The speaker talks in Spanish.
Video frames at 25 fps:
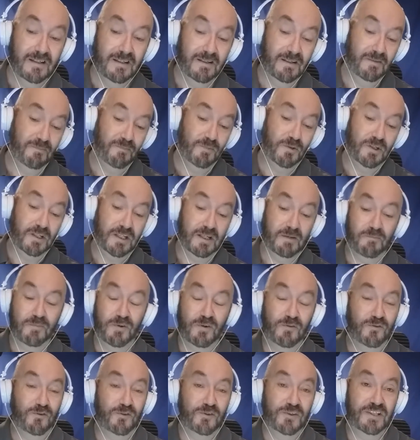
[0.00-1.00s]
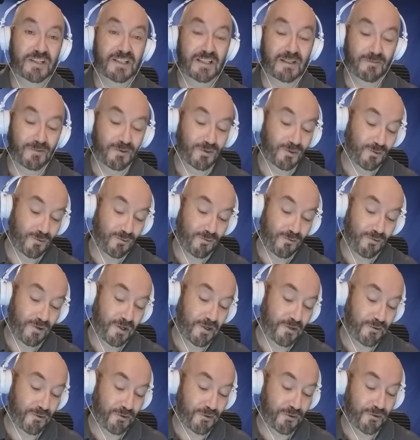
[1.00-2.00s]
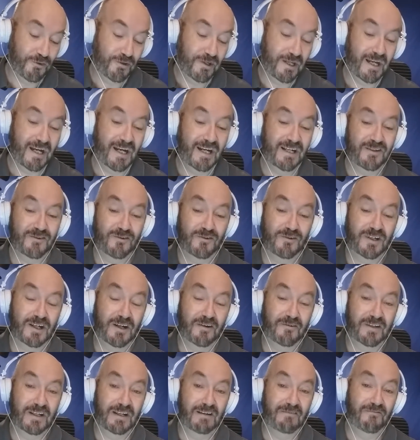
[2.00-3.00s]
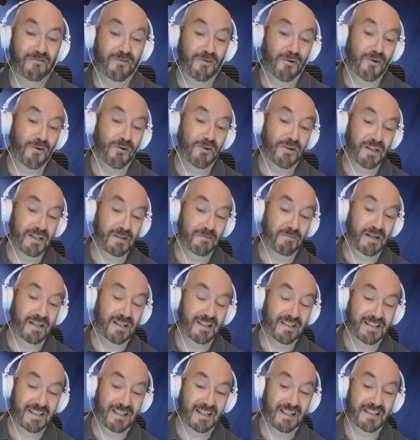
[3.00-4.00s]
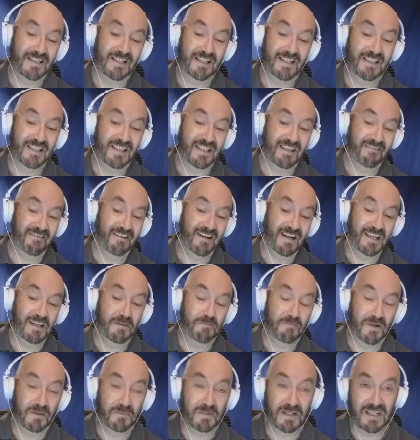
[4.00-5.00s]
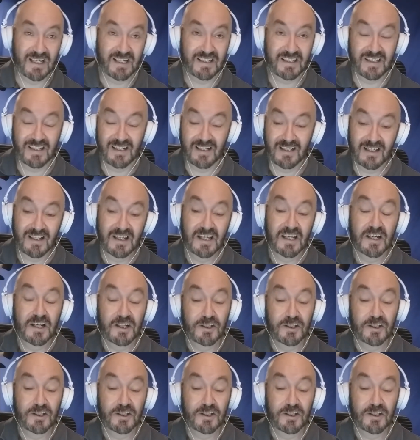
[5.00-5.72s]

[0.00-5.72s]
eh, por ejemplo, Rosita Motúa, Giorgio Jackson, Gabriel Boric, Marisela Santibáñez, Pamela Giles,